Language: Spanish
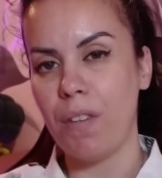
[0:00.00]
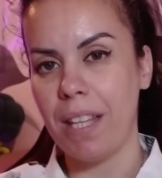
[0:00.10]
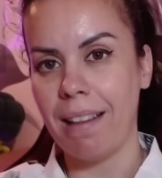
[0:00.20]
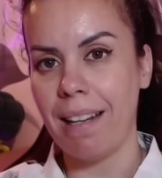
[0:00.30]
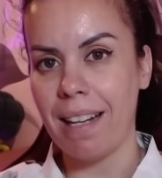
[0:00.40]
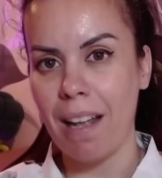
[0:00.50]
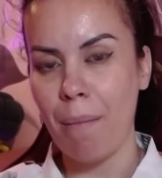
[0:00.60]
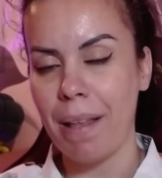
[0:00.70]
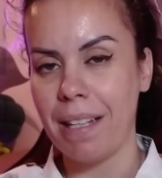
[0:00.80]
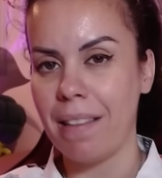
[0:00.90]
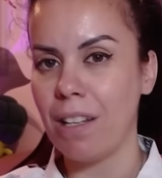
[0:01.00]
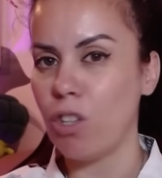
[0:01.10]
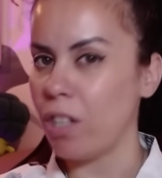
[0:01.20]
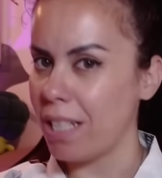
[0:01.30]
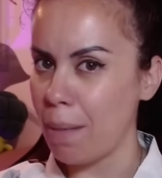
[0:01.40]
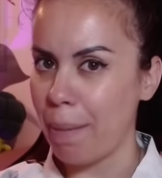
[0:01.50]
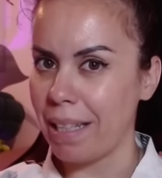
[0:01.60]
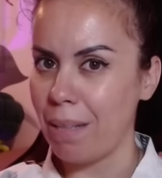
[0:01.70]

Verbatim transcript: oficial del Real Madrid y con ese parte